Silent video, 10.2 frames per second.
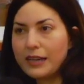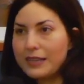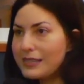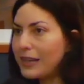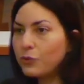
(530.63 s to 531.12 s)

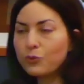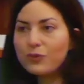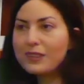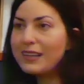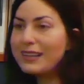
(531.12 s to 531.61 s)
C'est un truc de
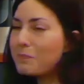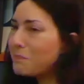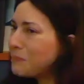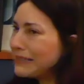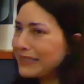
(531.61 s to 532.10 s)
télé qui est
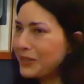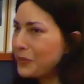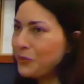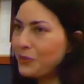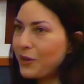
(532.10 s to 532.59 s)
pas très
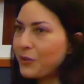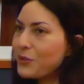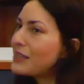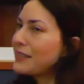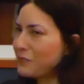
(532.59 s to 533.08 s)
connu alors
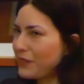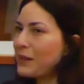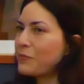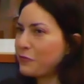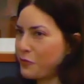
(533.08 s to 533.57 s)
que c'était
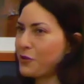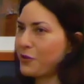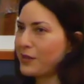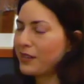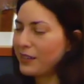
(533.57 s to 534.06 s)
vraiment fort.